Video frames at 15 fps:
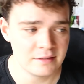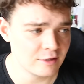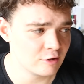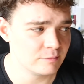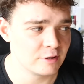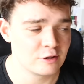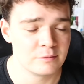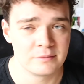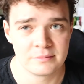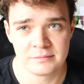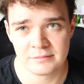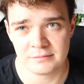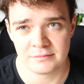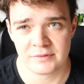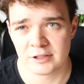taką jaką
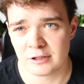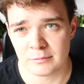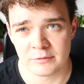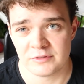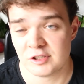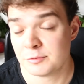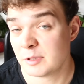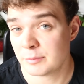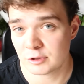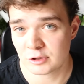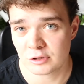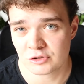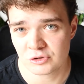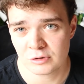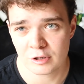wiadomo widzimy pod
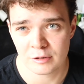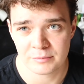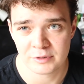koszulką,